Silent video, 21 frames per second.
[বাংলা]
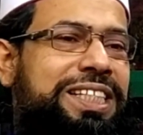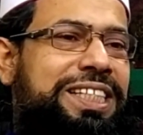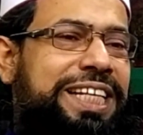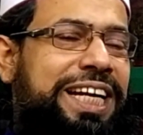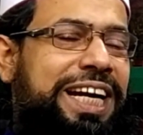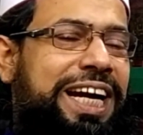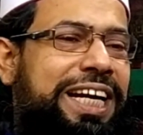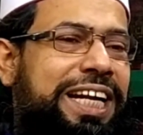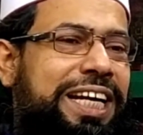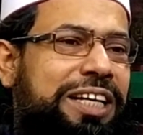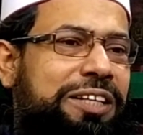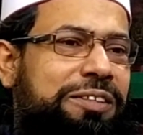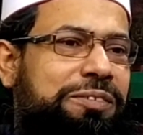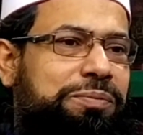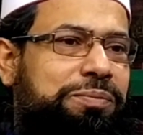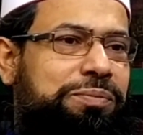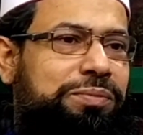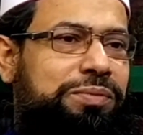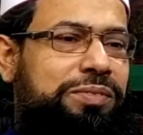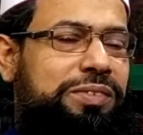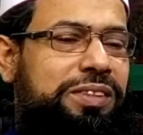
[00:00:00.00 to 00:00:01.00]
যেখানে
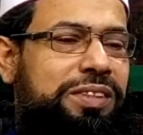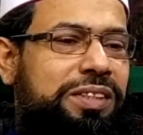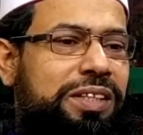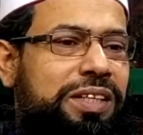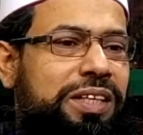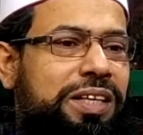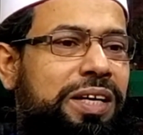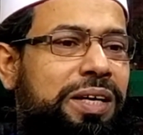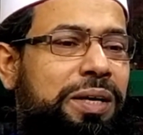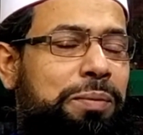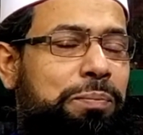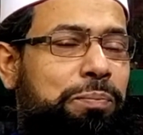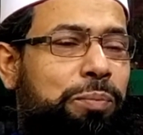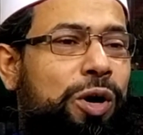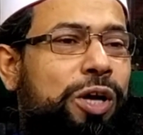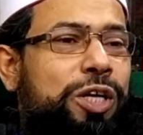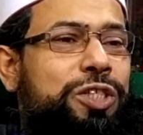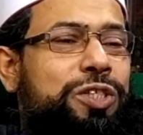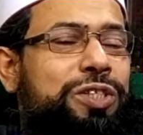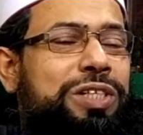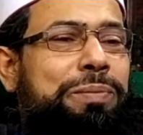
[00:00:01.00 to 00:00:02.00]

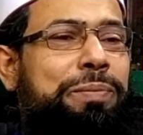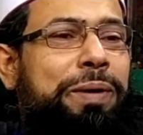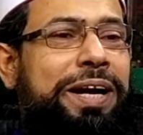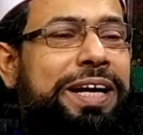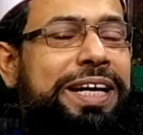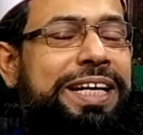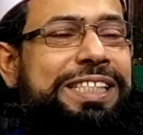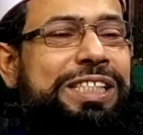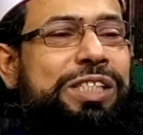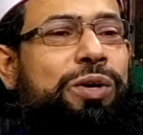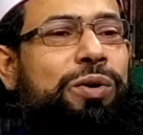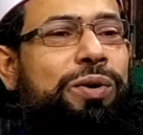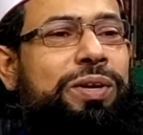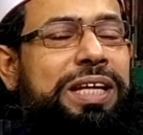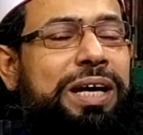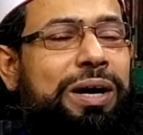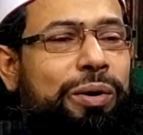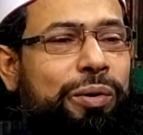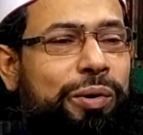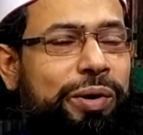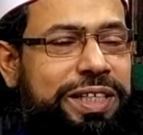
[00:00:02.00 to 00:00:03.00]
বয়সকে বাইন্ডিংস করে
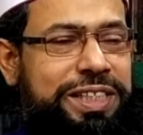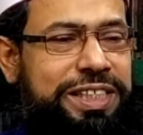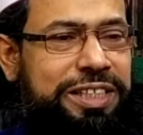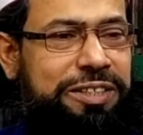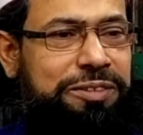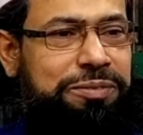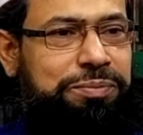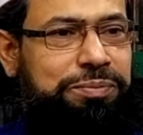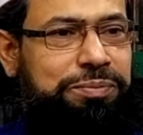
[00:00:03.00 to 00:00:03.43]
দেওয়া হয়েছে